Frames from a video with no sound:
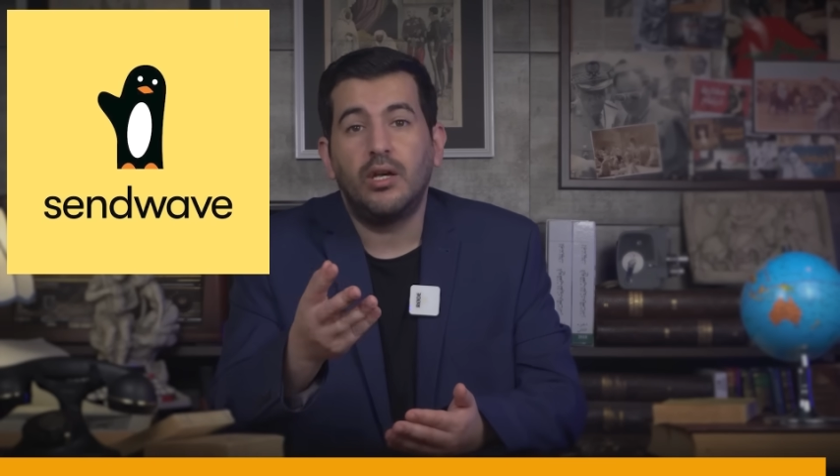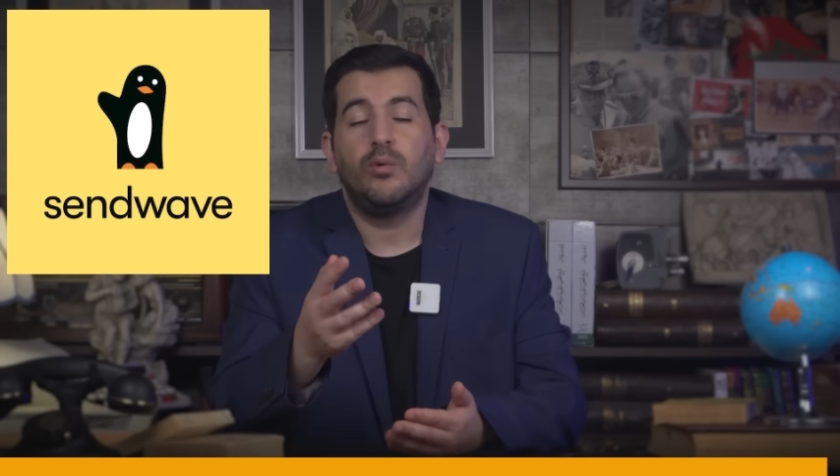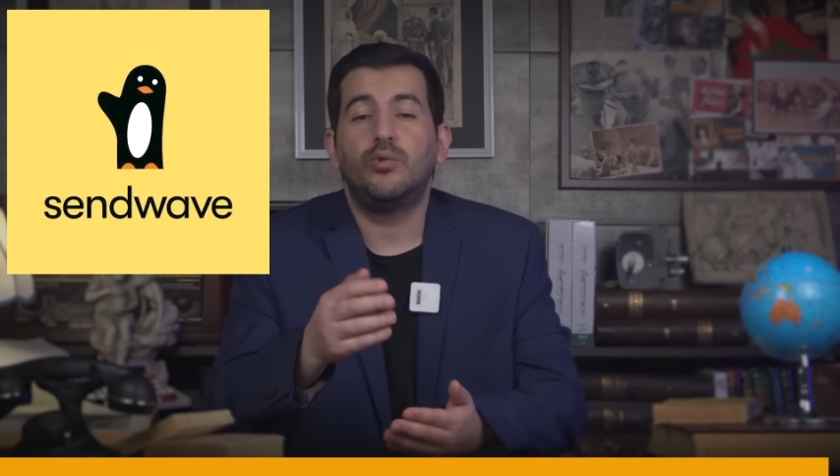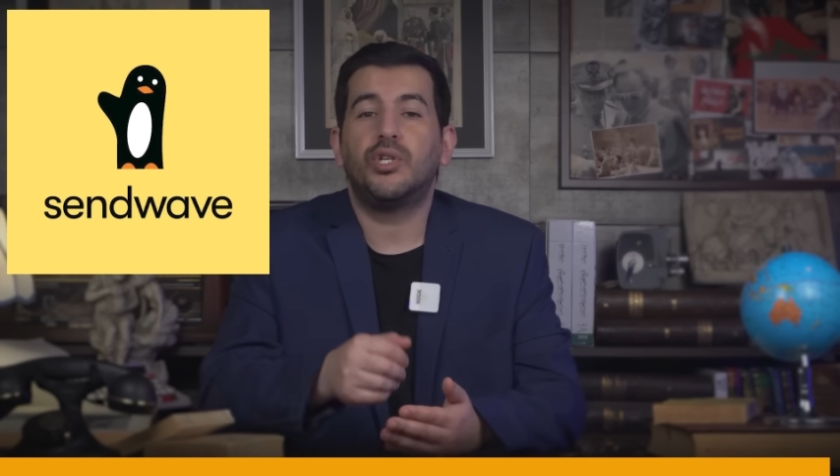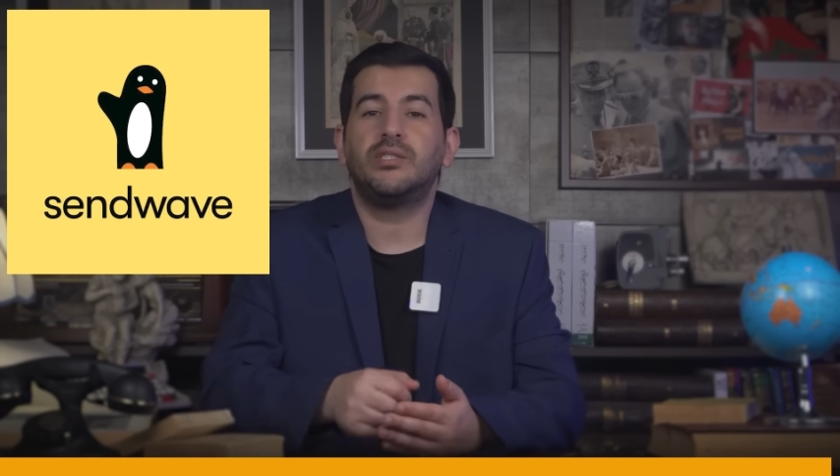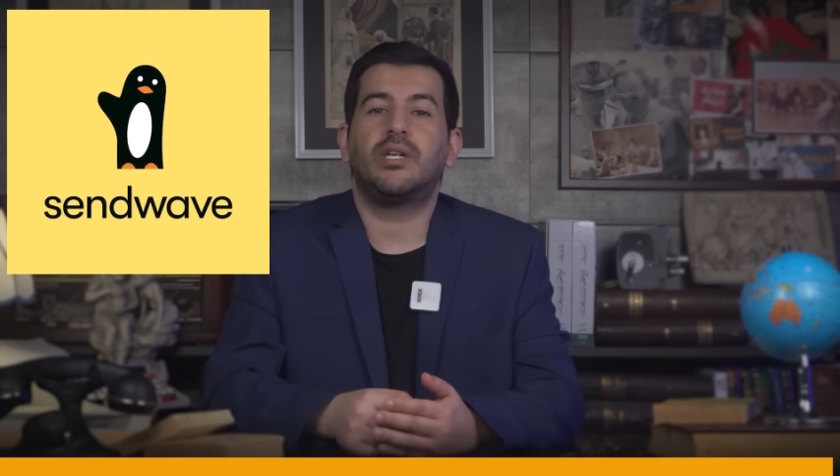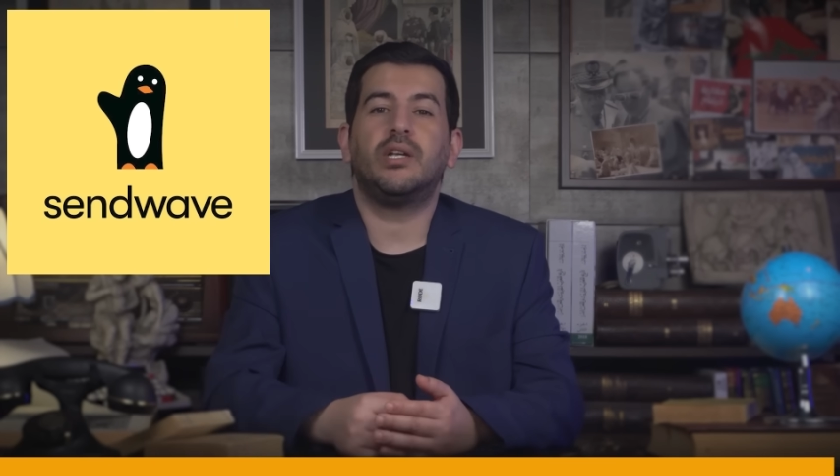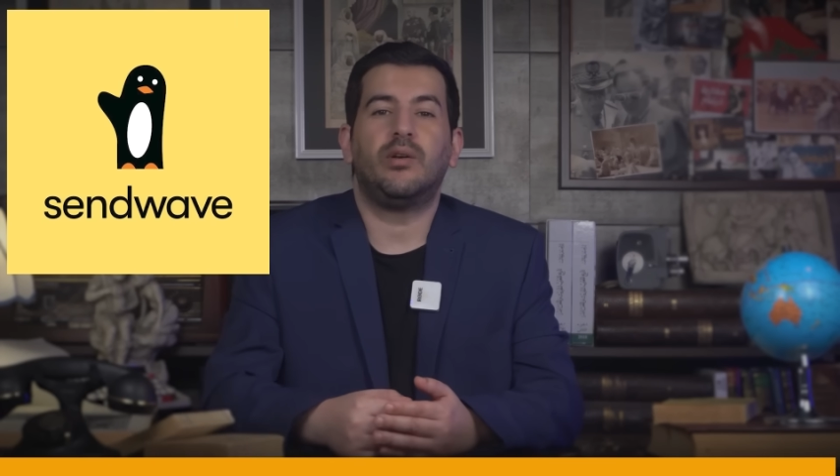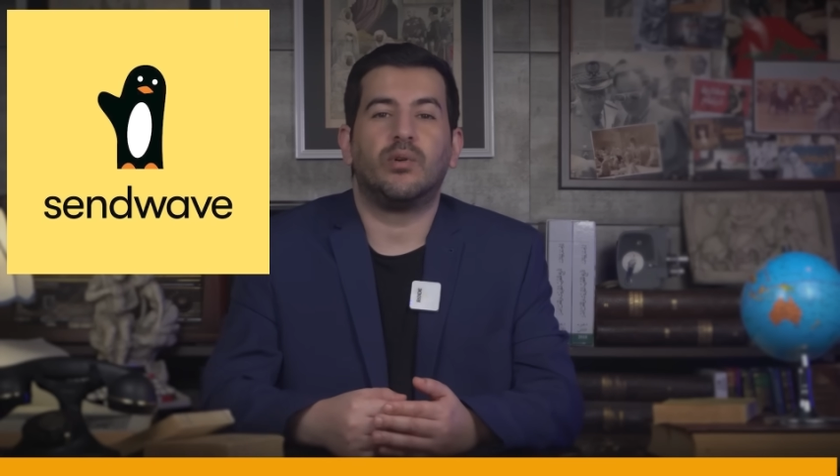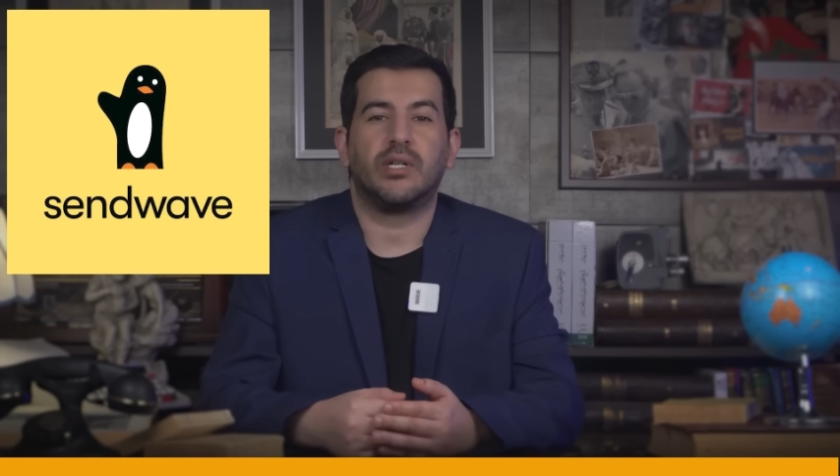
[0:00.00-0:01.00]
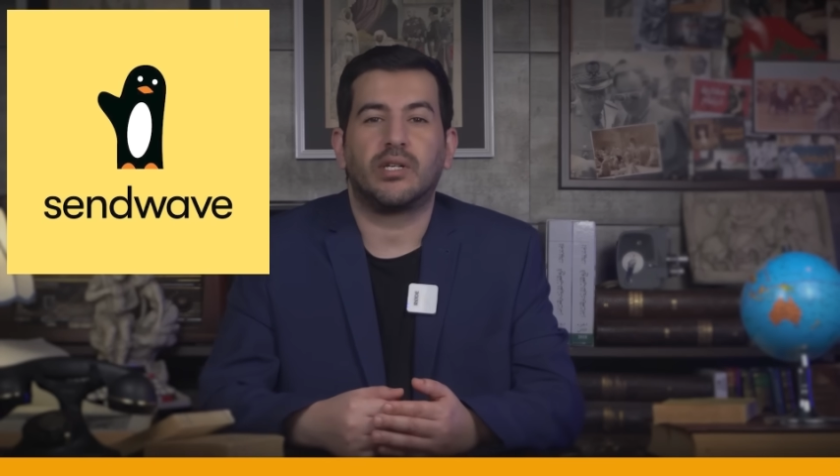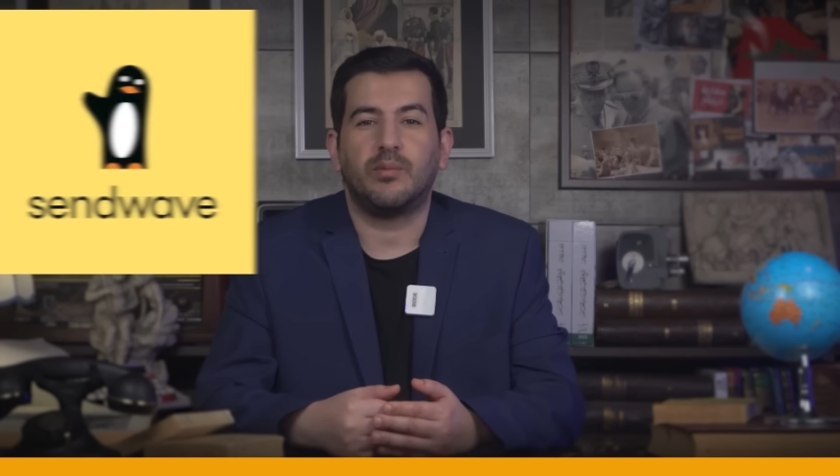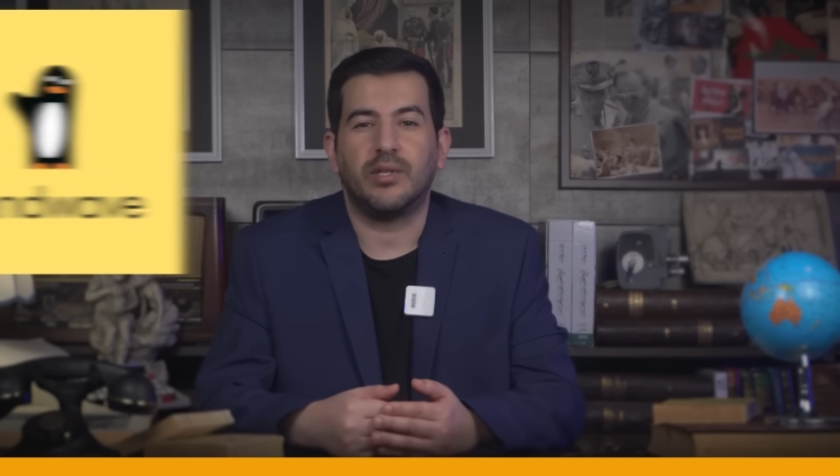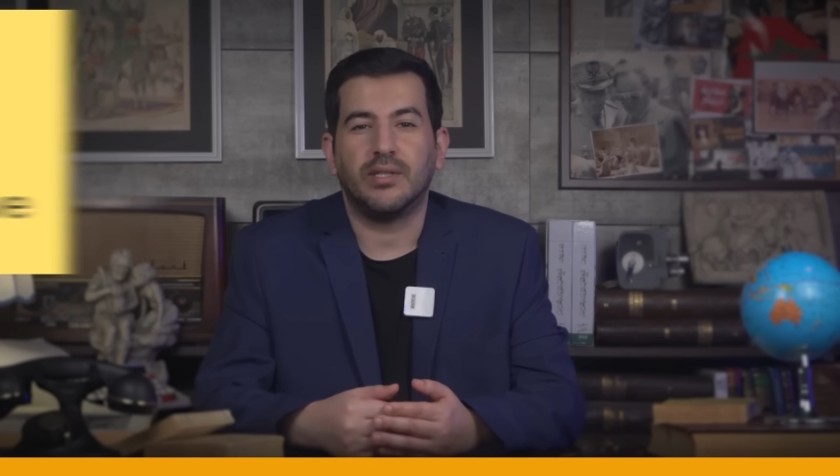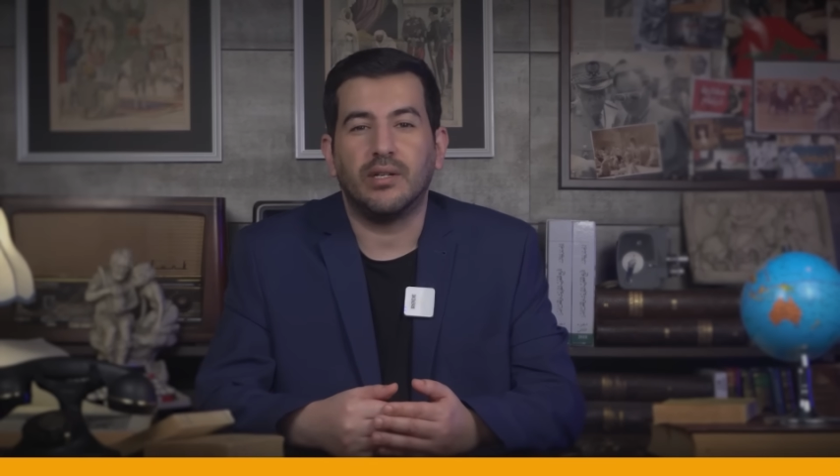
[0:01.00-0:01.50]
والشركه اللي وراها
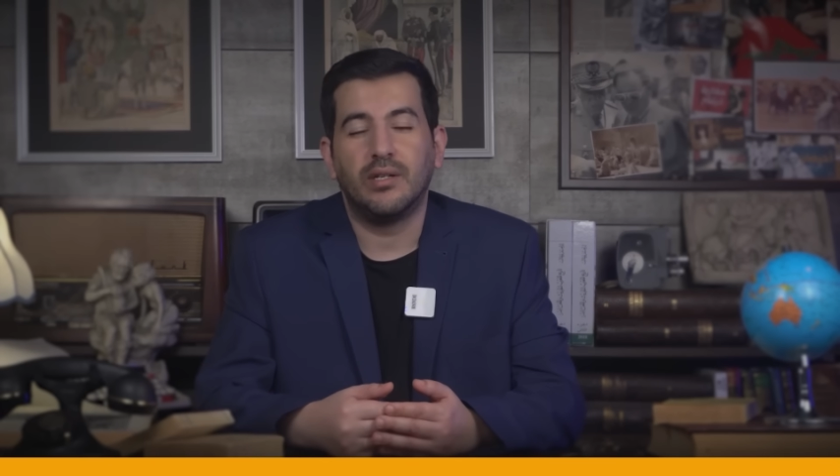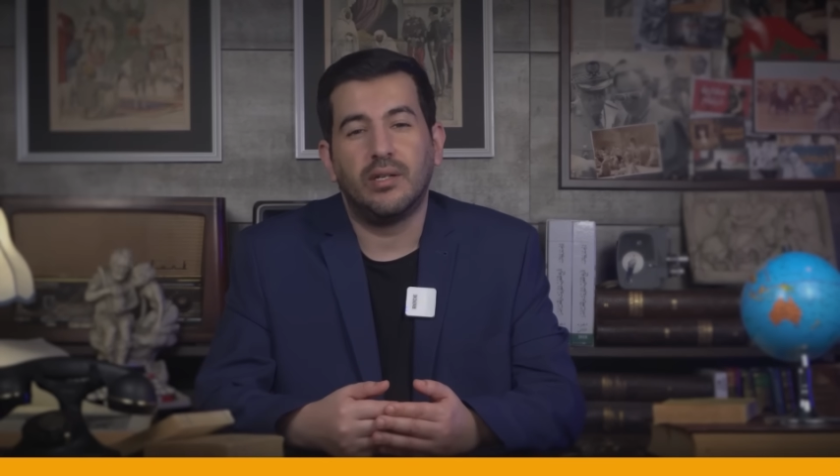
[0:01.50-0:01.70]
كبيره